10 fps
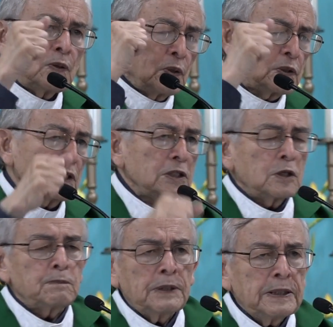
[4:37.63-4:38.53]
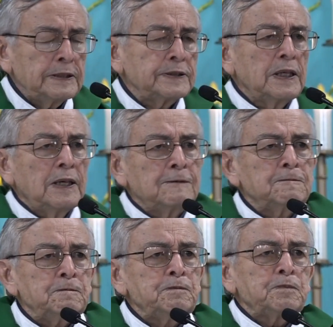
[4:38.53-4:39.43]
No se desesperen,
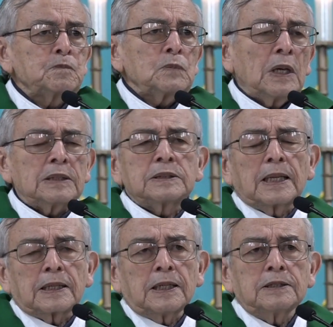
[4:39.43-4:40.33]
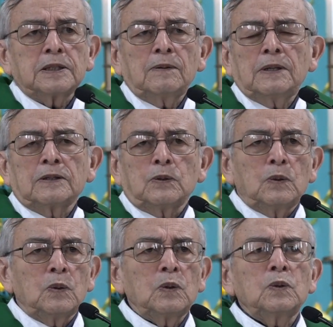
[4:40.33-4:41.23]
sigan hasta que les abran,
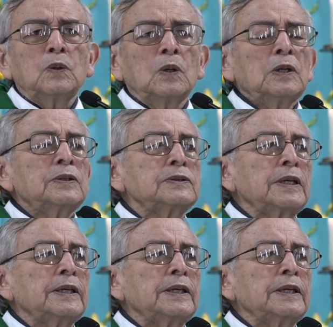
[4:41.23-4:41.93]
no se